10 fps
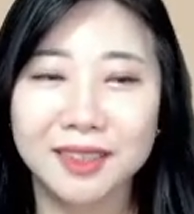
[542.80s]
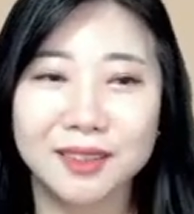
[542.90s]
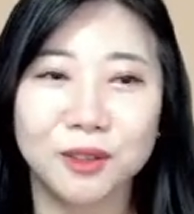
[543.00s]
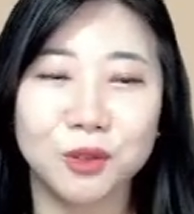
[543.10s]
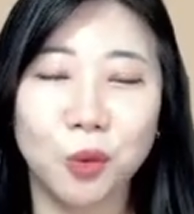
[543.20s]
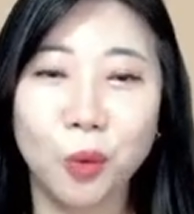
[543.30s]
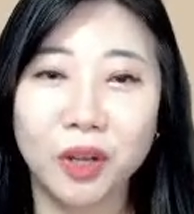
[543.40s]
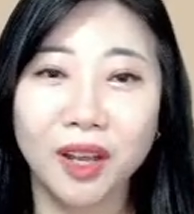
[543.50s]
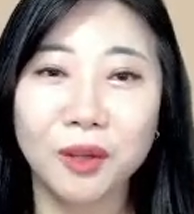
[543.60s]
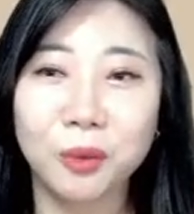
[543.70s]
그거는
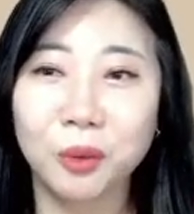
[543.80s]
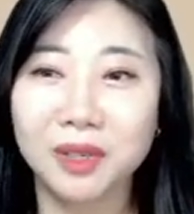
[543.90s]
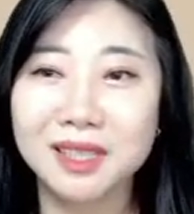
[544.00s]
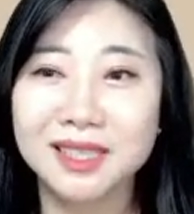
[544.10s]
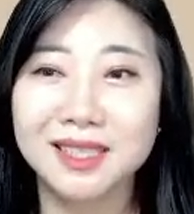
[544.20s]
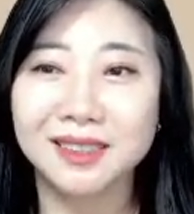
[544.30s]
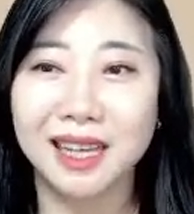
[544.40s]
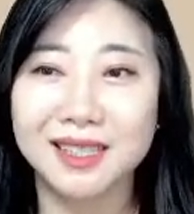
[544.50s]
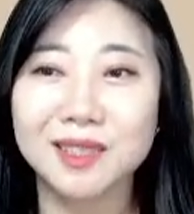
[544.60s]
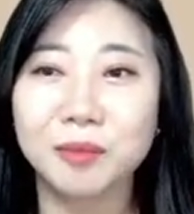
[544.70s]
공개로 올리지는
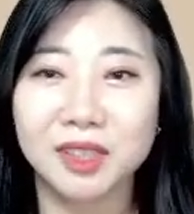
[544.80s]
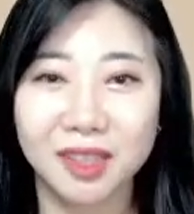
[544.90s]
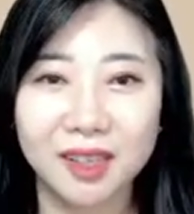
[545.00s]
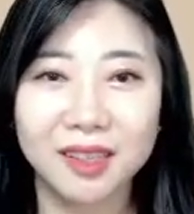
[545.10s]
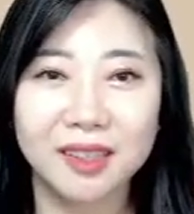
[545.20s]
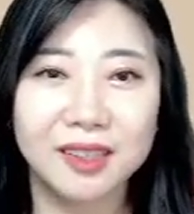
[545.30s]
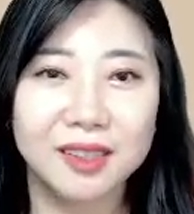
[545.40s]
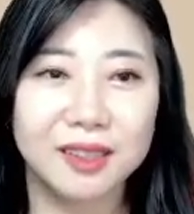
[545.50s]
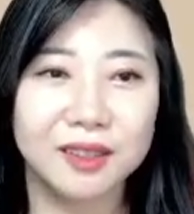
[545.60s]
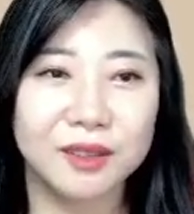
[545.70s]
않습니다.
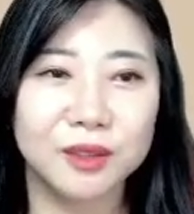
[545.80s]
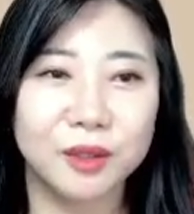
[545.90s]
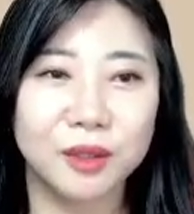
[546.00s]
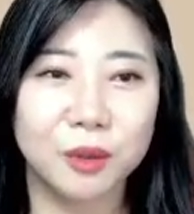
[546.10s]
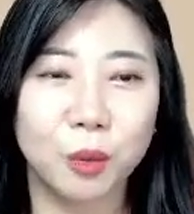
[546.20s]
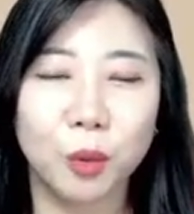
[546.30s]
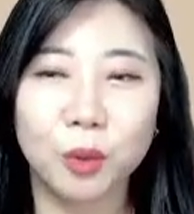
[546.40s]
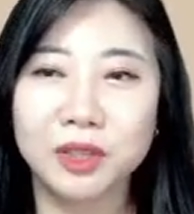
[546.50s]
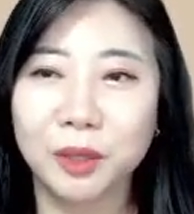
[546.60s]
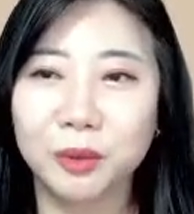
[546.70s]
그래서
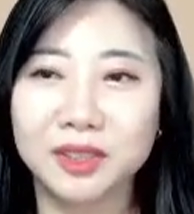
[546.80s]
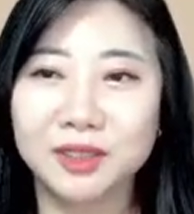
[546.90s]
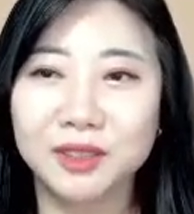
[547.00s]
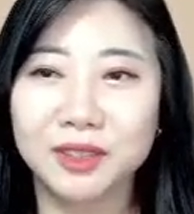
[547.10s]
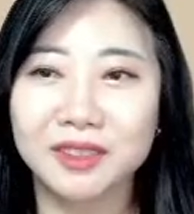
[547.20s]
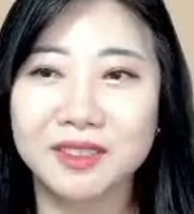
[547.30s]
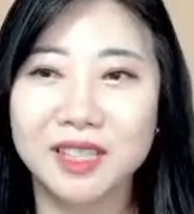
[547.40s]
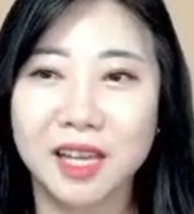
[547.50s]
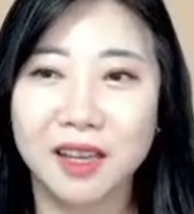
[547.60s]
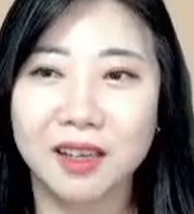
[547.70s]
그런 내용들은
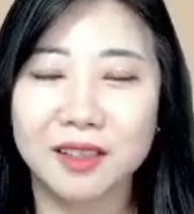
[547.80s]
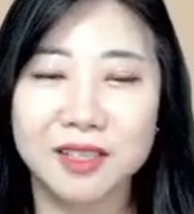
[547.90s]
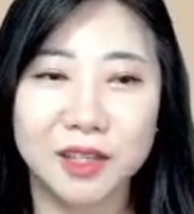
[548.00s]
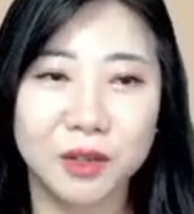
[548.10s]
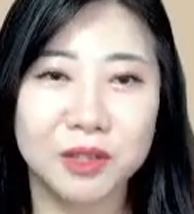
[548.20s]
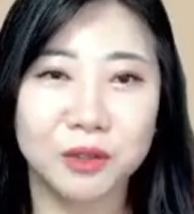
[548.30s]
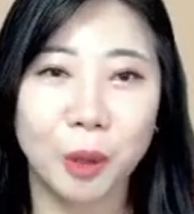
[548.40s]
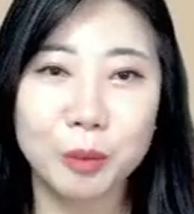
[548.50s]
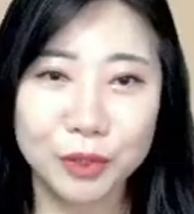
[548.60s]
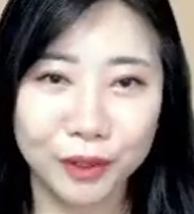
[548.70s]
제 채널에서는
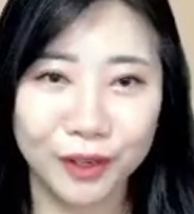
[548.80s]
없어요.